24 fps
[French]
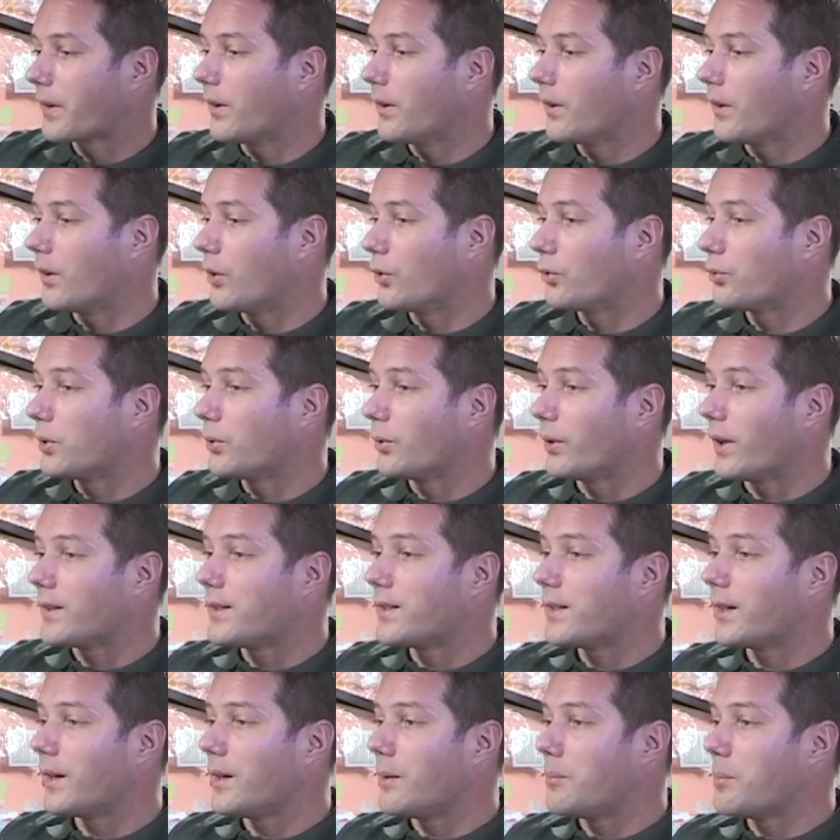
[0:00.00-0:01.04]
Euh, ensuite, on a
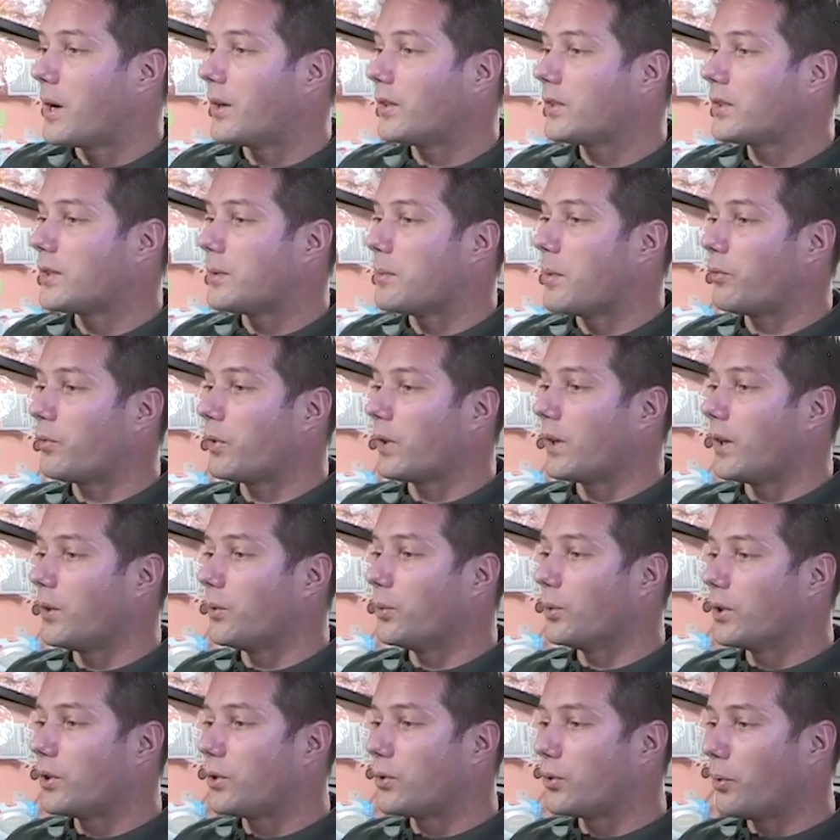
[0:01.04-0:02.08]
Thierry Marx qui m'a fait de la
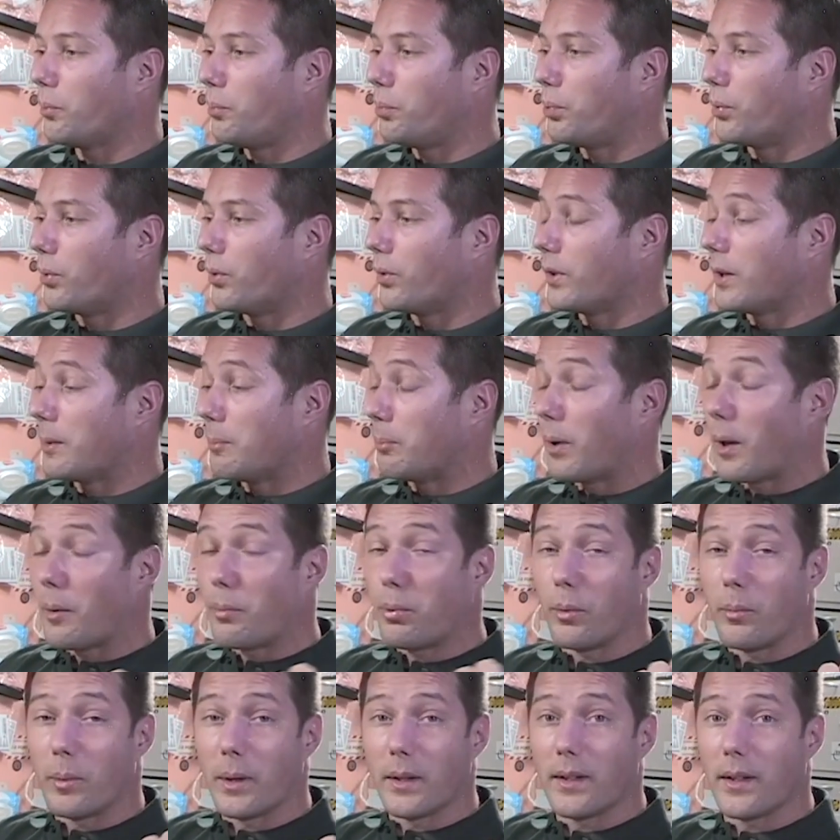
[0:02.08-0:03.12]
nourriture pour euh, des plats
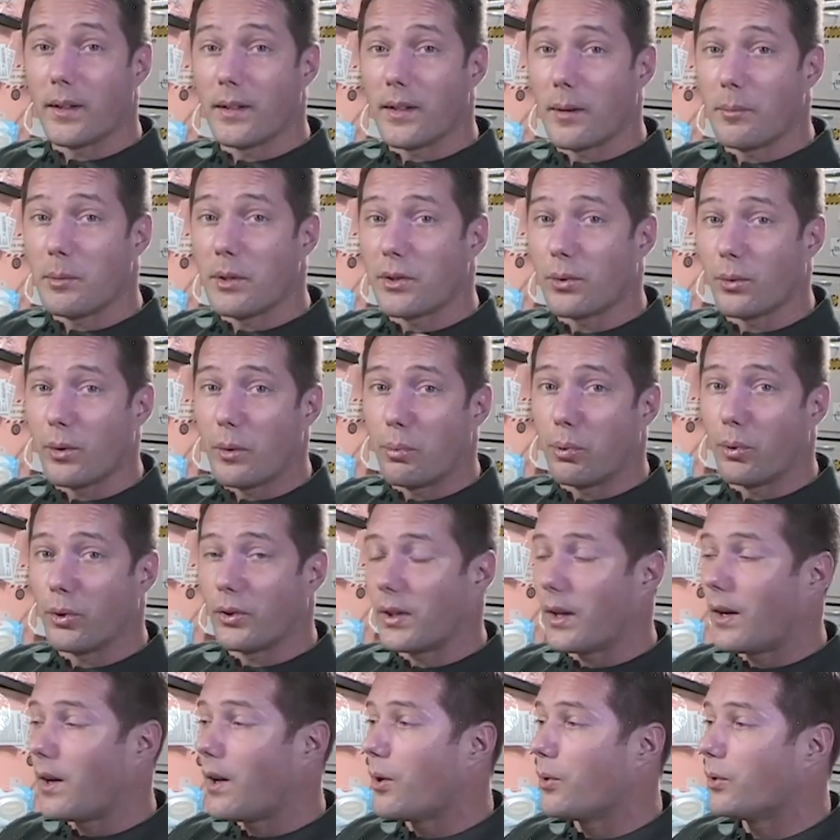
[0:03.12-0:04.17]
pour ma dernière mission et pour
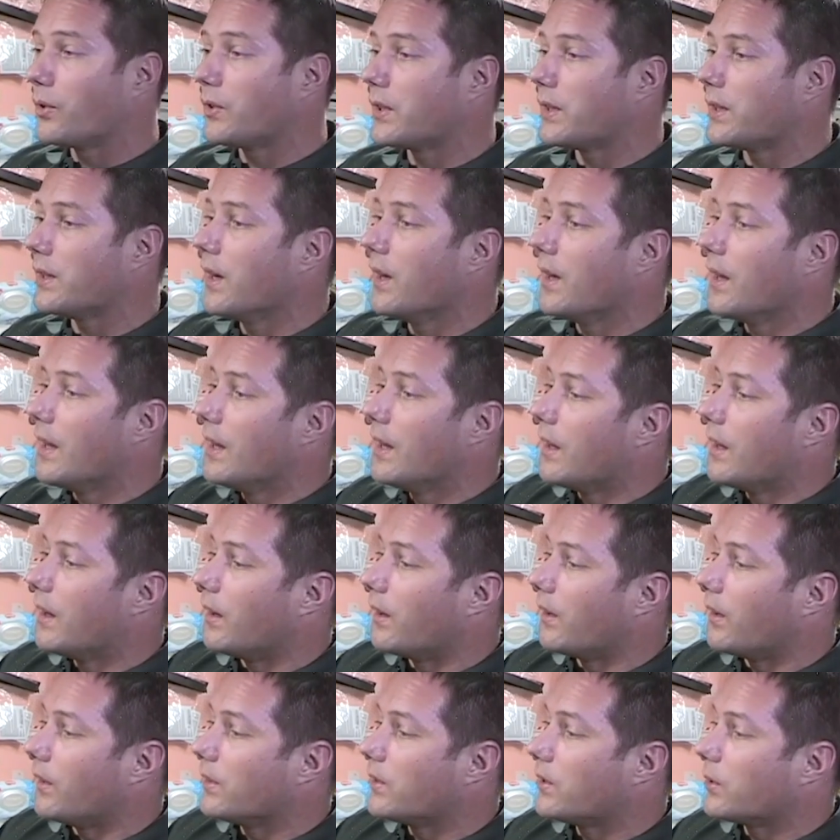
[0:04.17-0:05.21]
celle-là aussi.
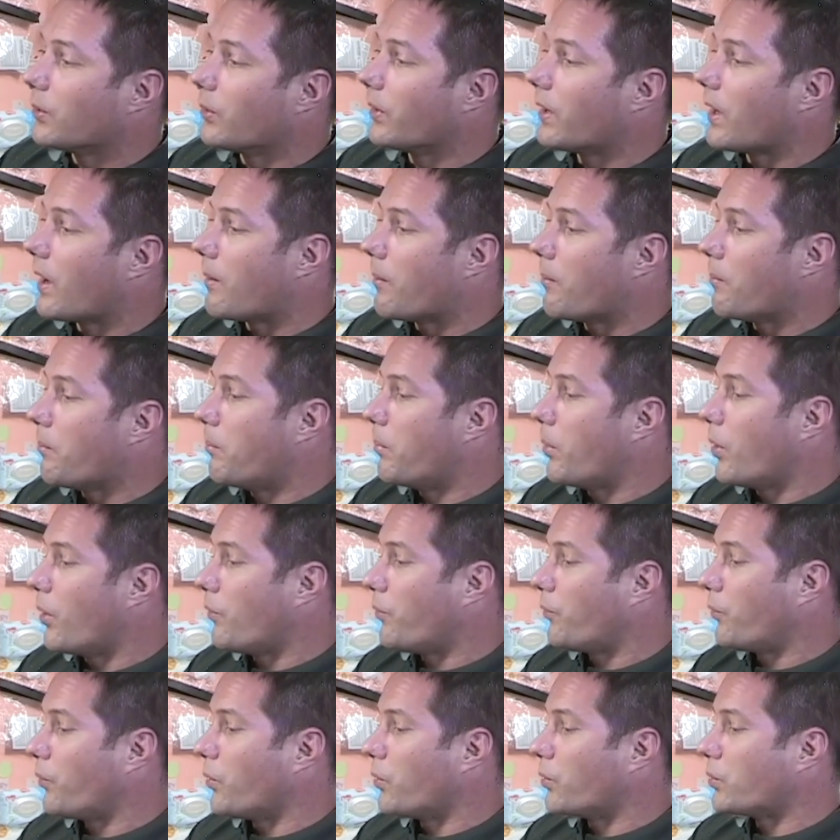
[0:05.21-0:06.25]
Euh, ici, on a un
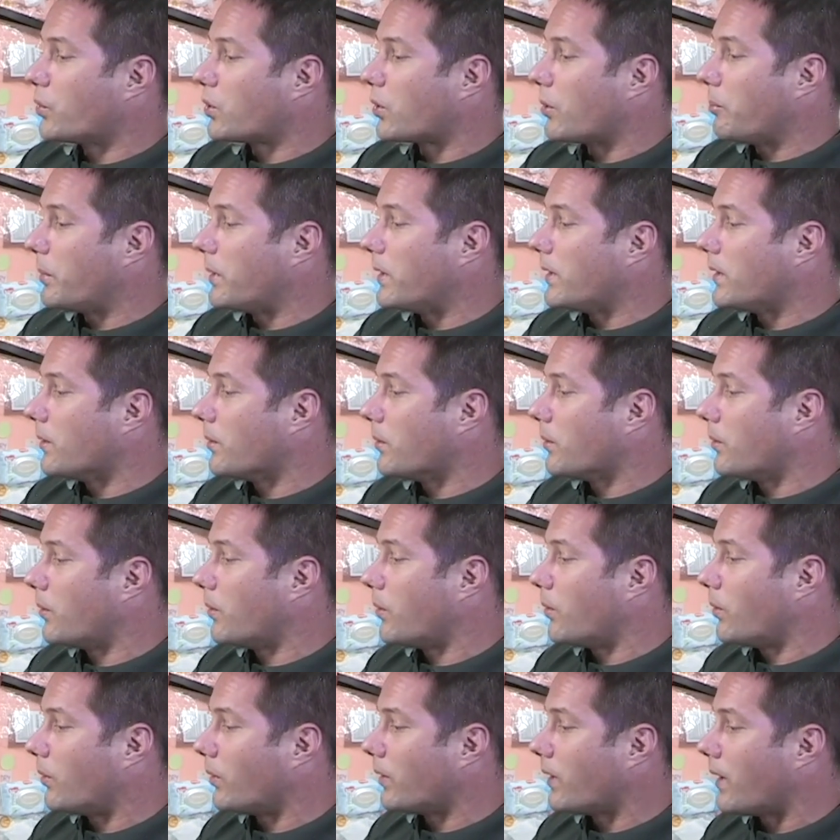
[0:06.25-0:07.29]
bœuf aux
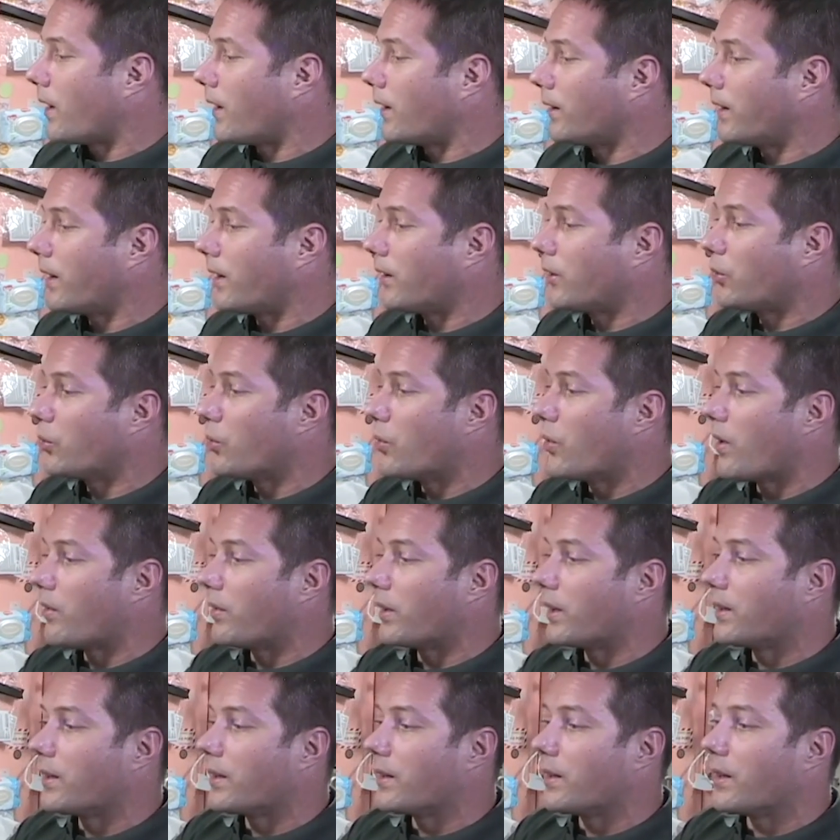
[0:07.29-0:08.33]
champignons, on a un gâteau
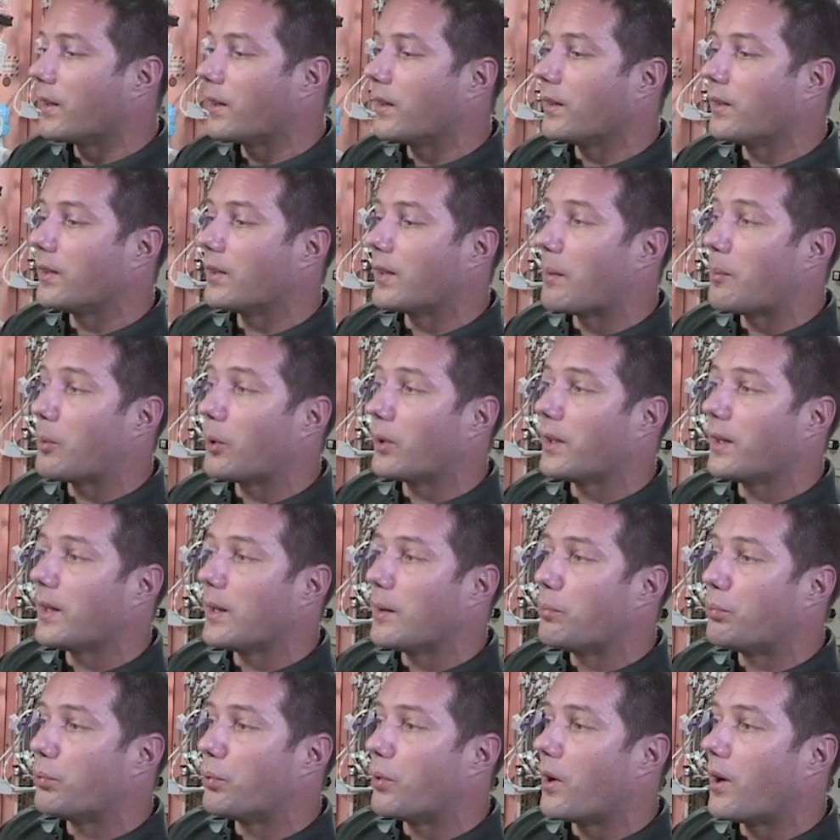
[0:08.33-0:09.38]
avec des amandes et
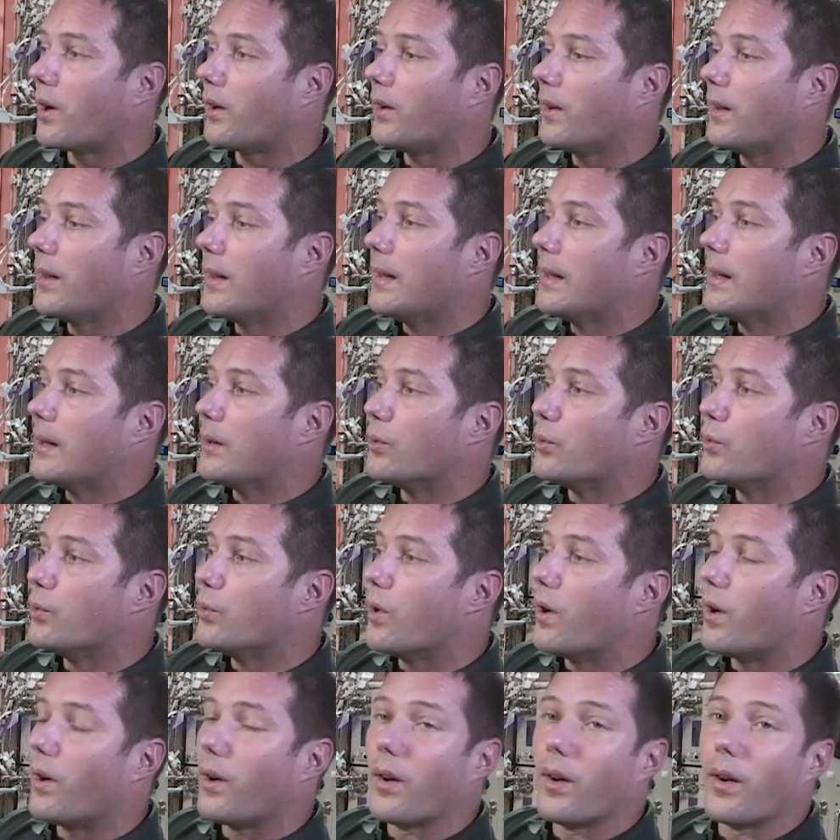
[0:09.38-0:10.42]
des poires
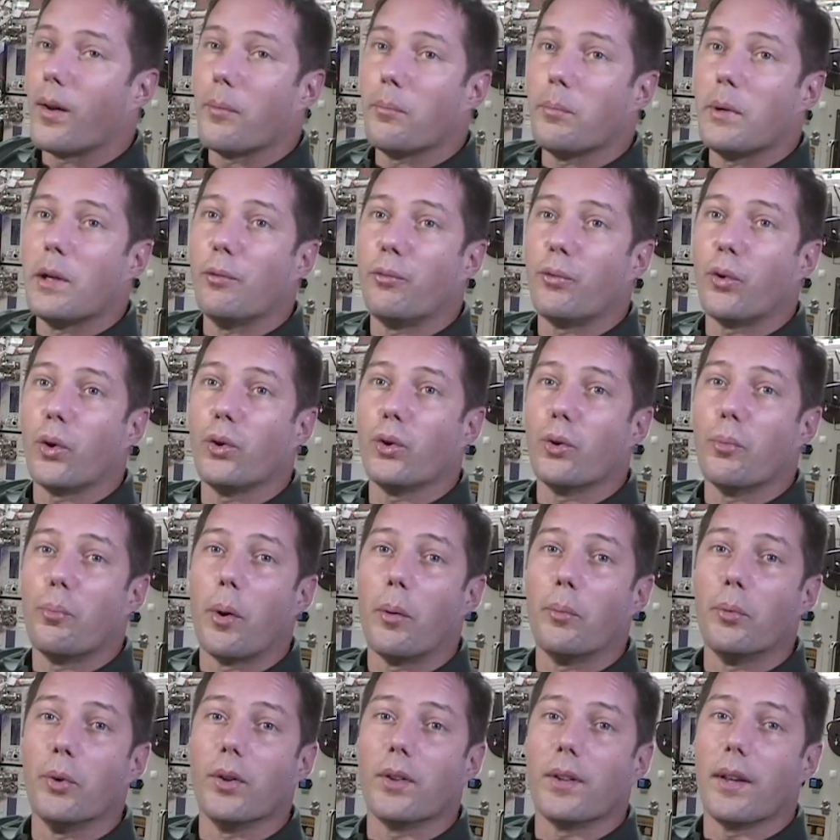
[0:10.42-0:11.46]
ou un millefeuille de
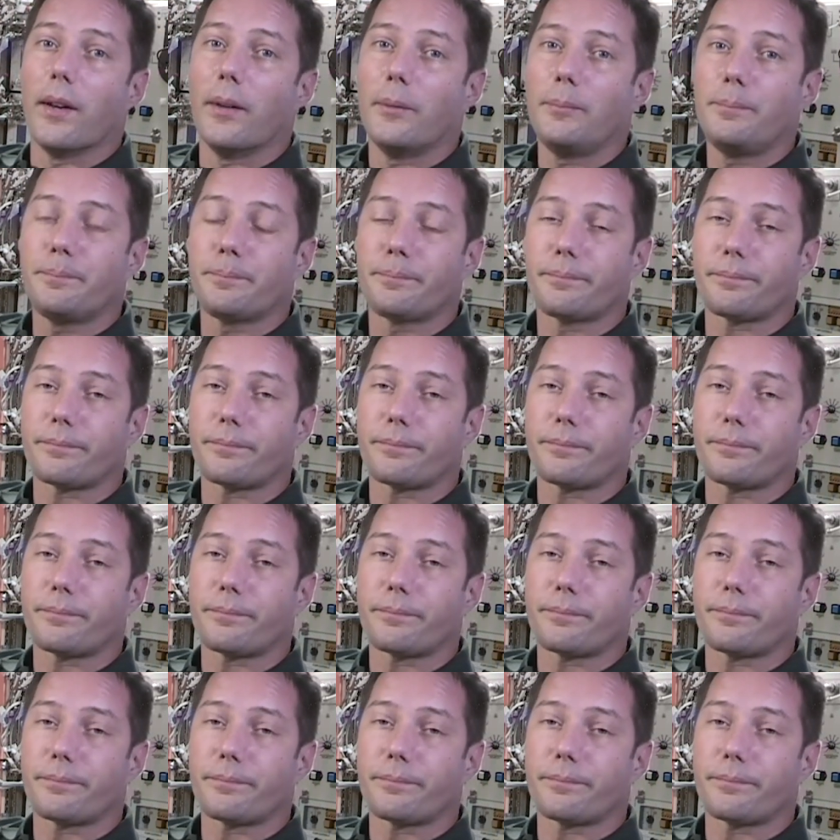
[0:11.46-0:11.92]
pommes de terre.